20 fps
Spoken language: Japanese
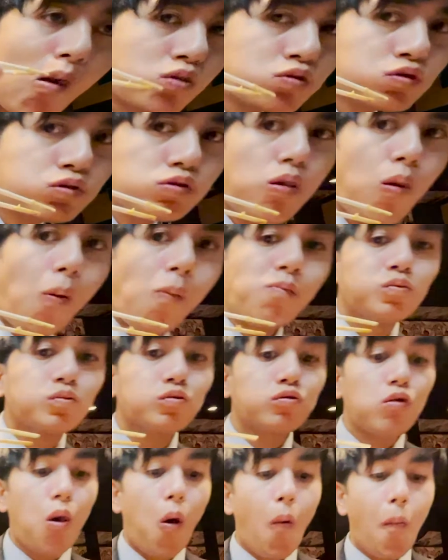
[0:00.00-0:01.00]
京飯はで
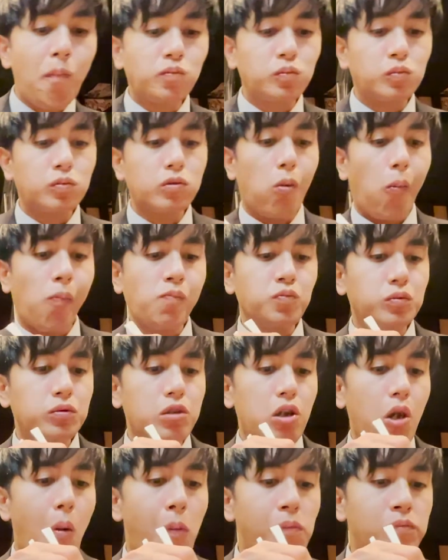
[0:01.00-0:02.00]
すね、ま
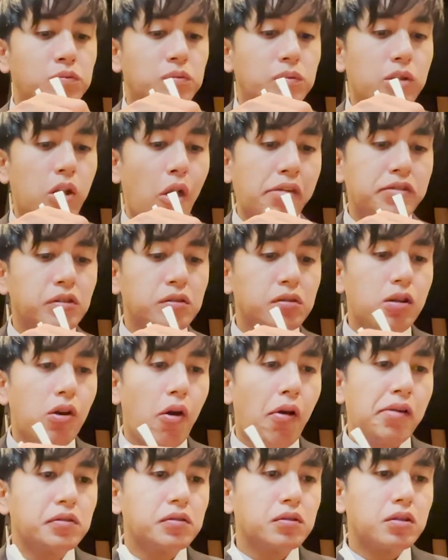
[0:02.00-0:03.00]
ず
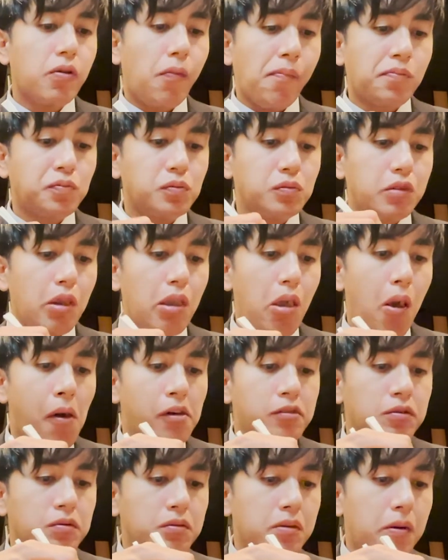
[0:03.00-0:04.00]
写真映えがすご
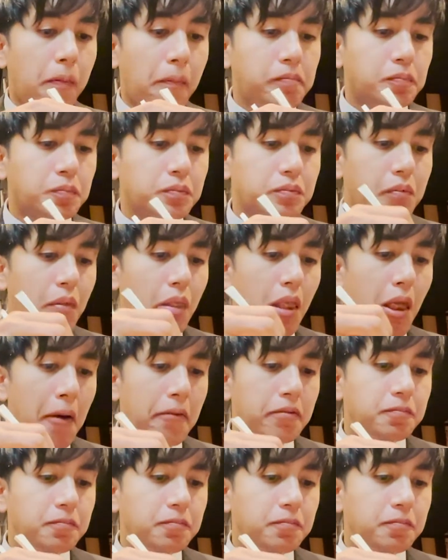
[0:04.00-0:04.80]
いなと思いましたね。